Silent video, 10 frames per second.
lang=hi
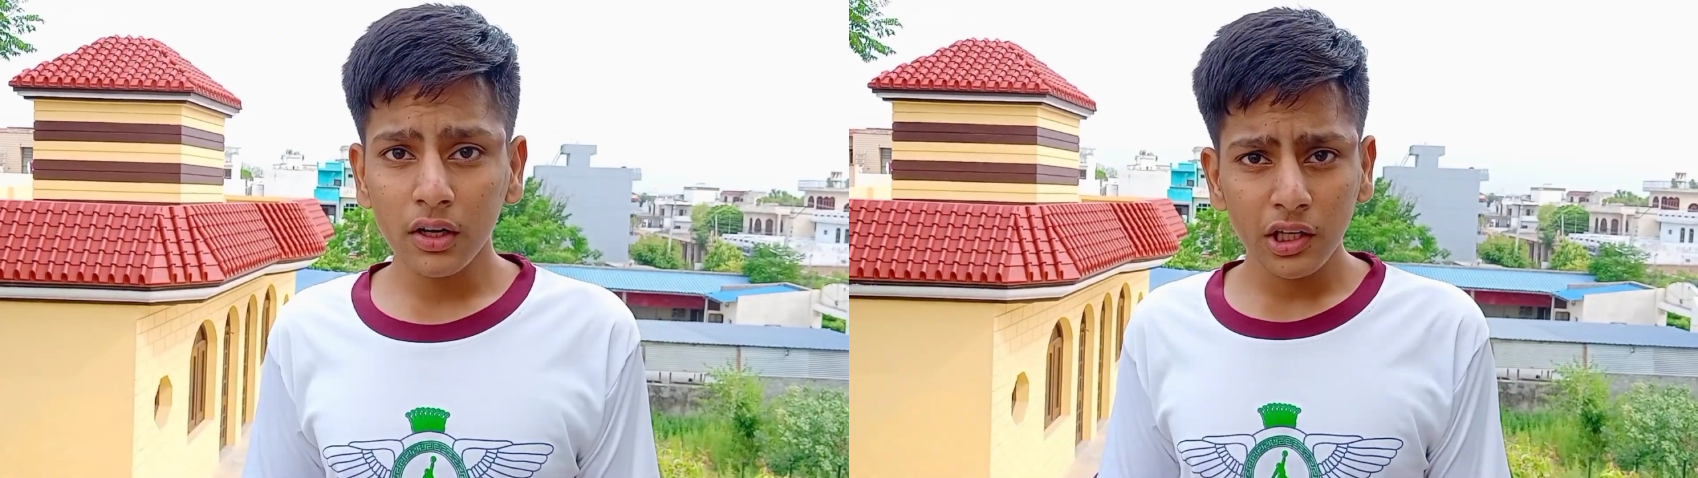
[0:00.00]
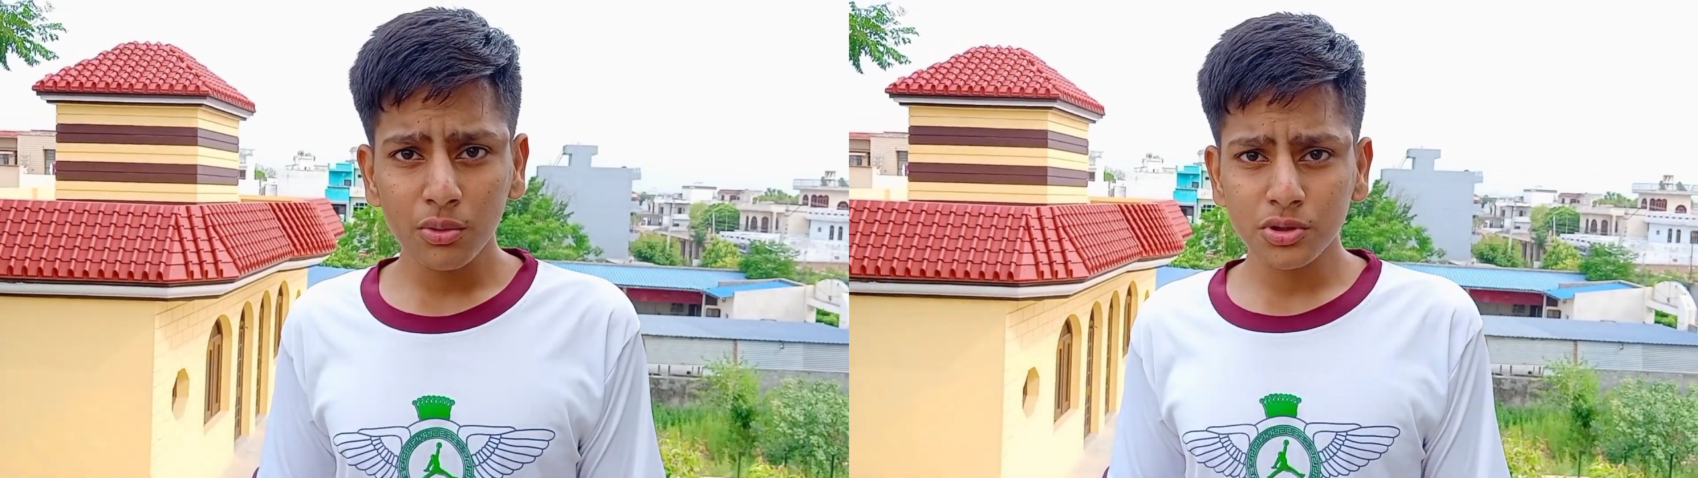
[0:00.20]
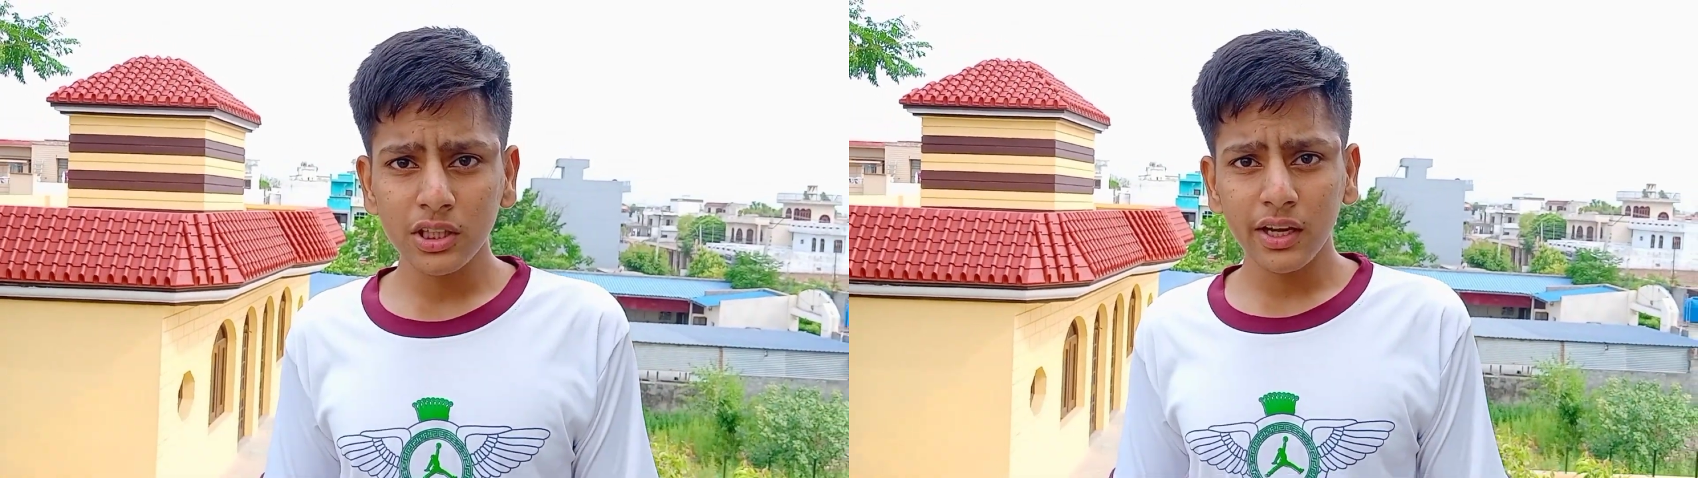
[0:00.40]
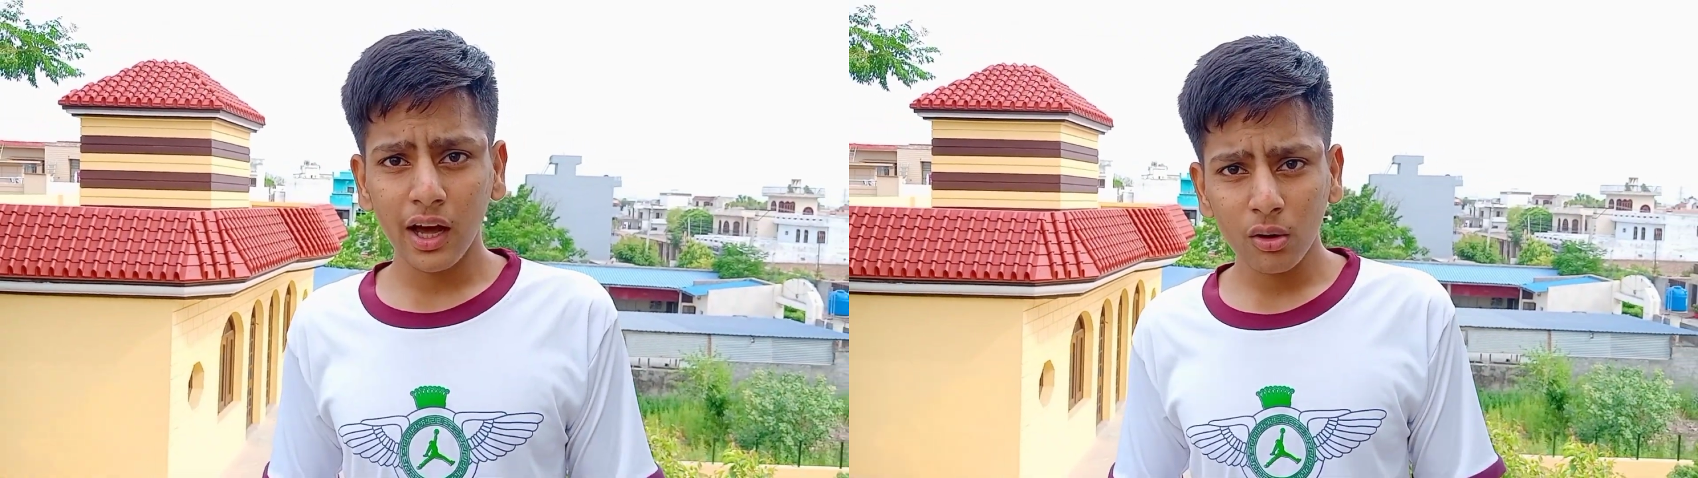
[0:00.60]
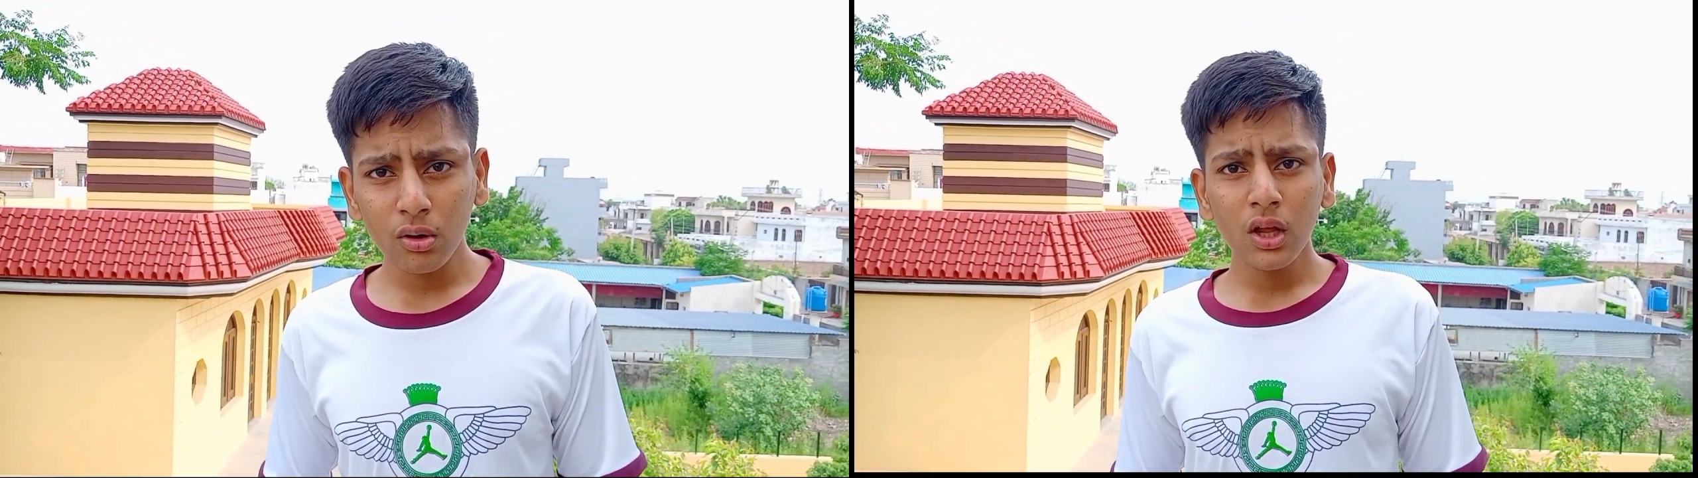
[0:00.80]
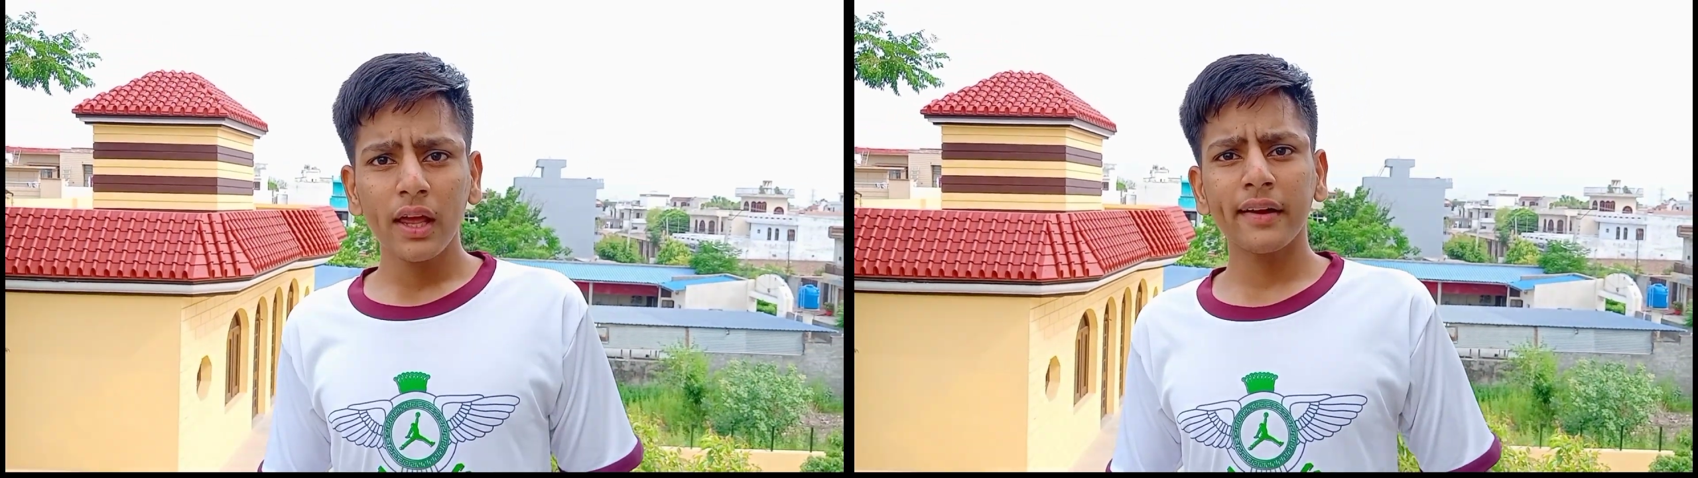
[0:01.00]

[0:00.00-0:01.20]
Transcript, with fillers: कंटिन्यूसली डालो